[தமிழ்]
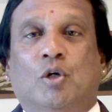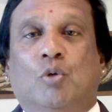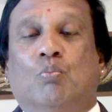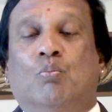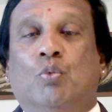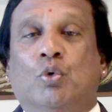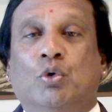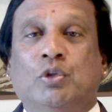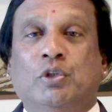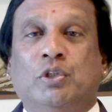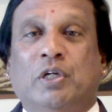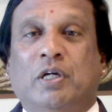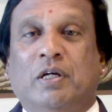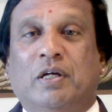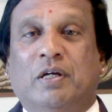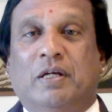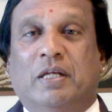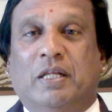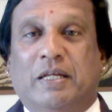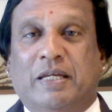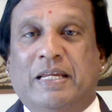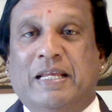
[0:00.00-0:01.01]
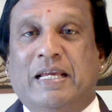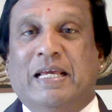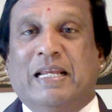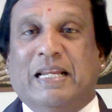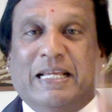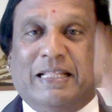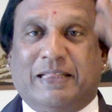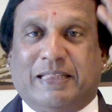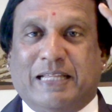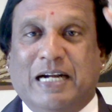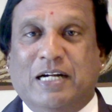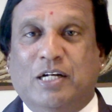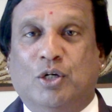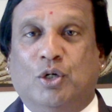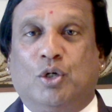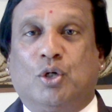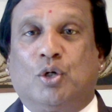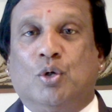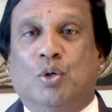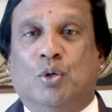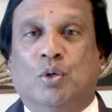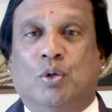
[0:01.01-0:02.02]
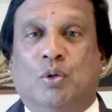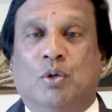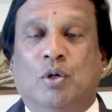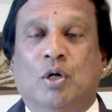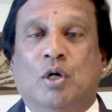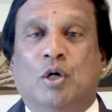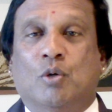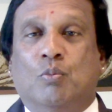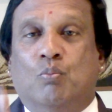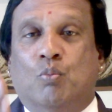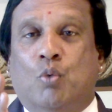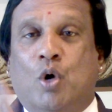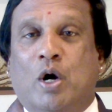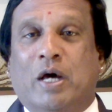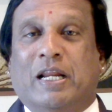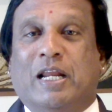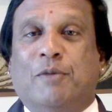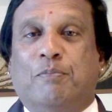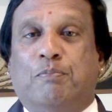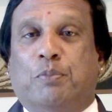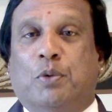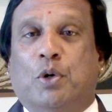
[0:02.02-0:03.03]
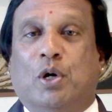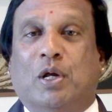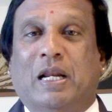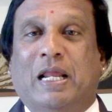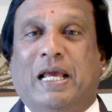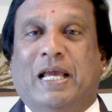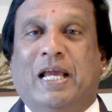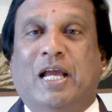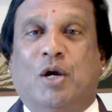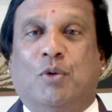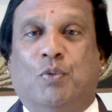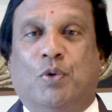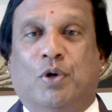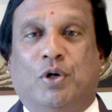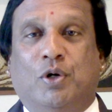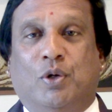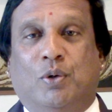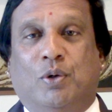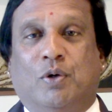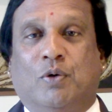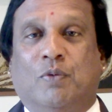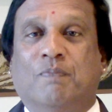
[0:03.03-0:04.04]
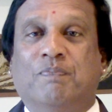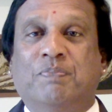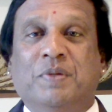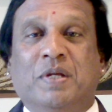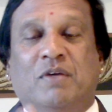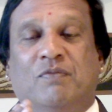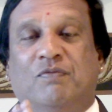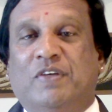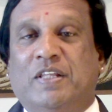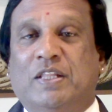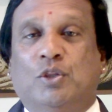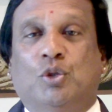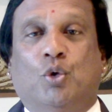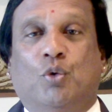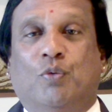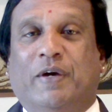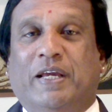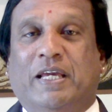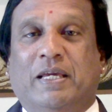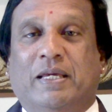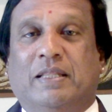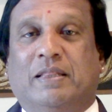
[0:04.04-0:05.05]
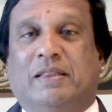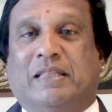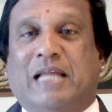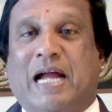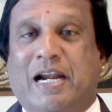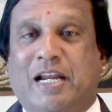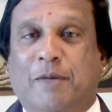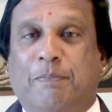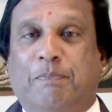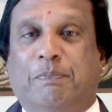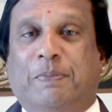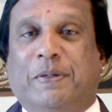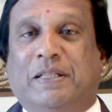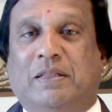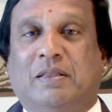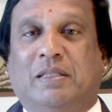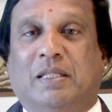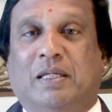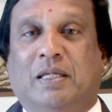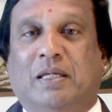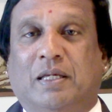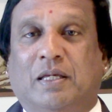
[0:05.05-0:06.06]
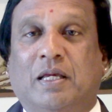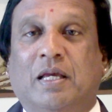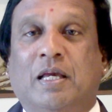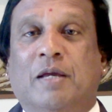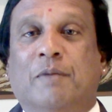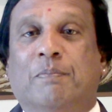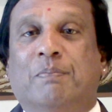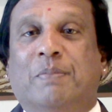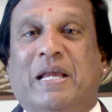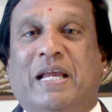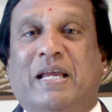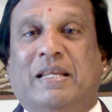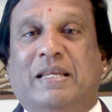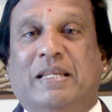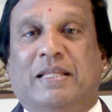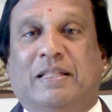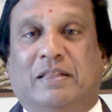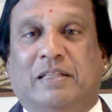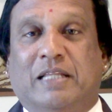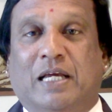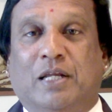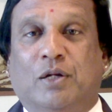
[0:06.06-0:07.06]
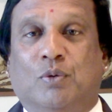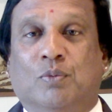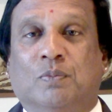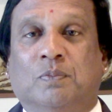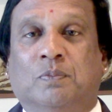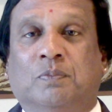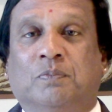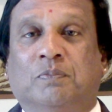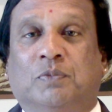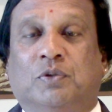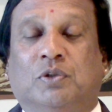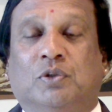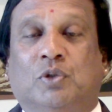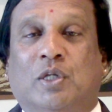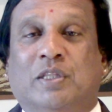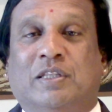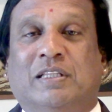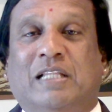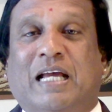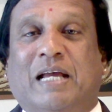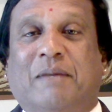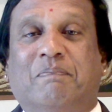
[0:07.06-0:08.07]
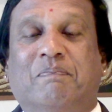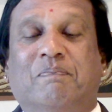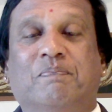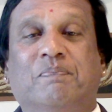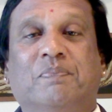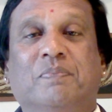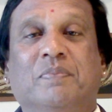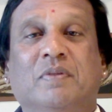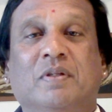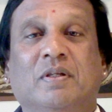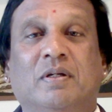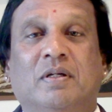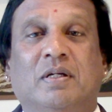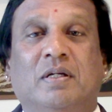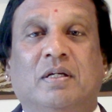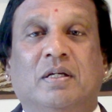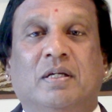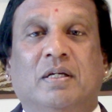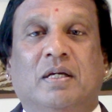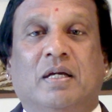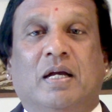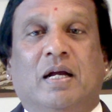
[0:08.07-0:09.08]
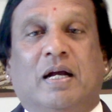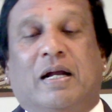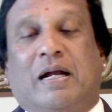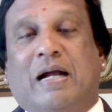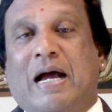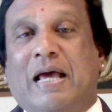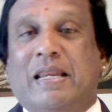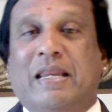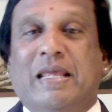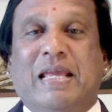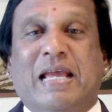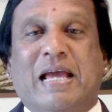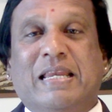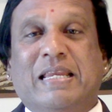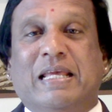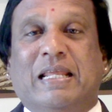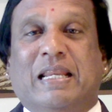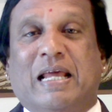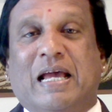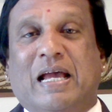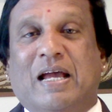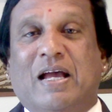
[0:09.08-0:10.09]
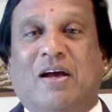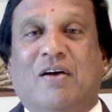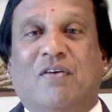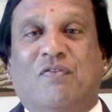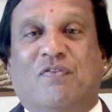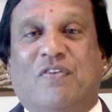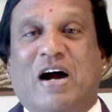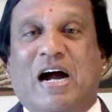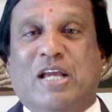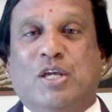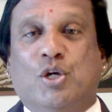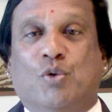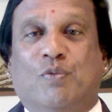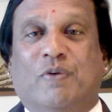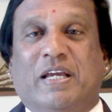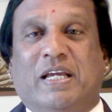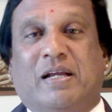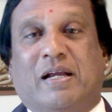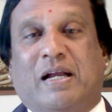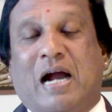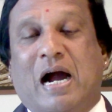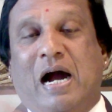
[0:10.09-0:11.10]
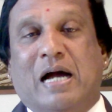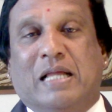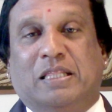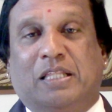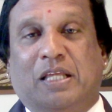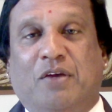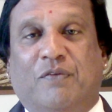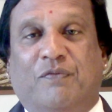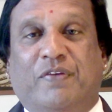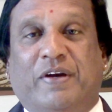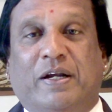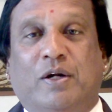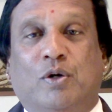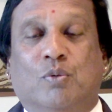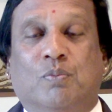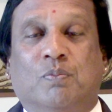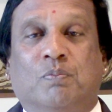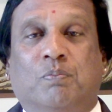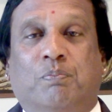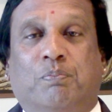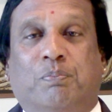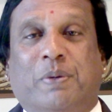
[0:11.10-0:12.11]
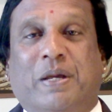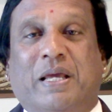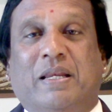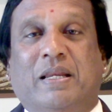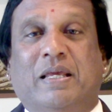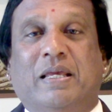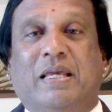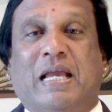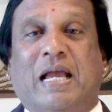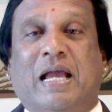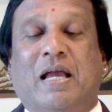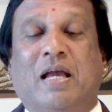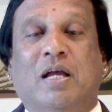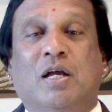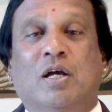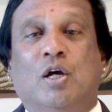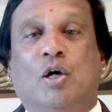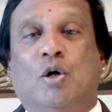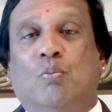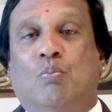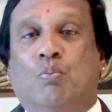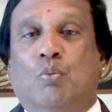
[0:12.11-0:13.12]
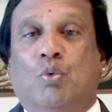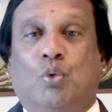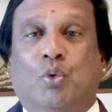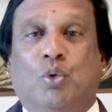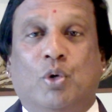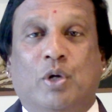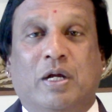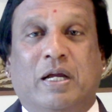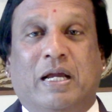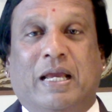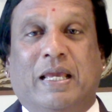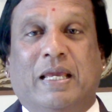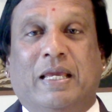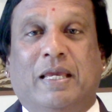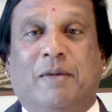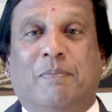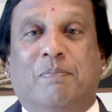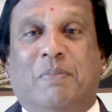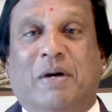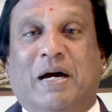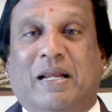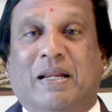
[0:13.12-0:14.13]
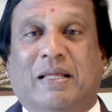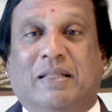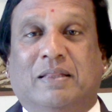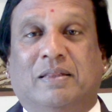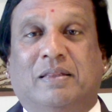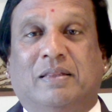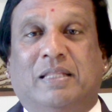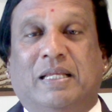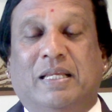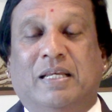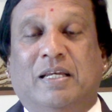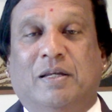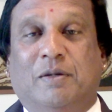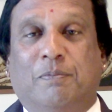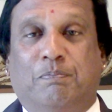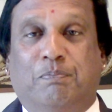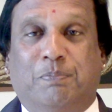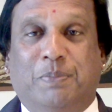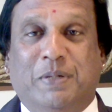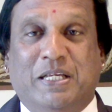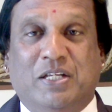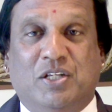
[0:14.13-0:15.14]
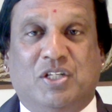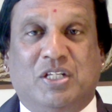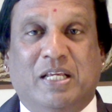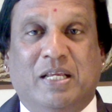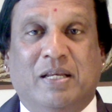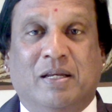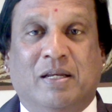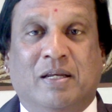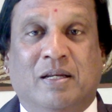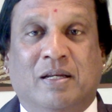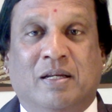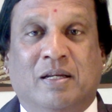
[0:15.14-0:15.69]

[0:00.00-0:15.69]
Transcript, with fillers: முந்து நீரை தடுக்கும் மோரை போலே ஒழுகும் விந்துவை தடிப்பித்து மேனி தரும் தொந்த கரிய நிற வாயுவை காதி விடும் பெரிய முருங்கை மரத்தின் பிசின்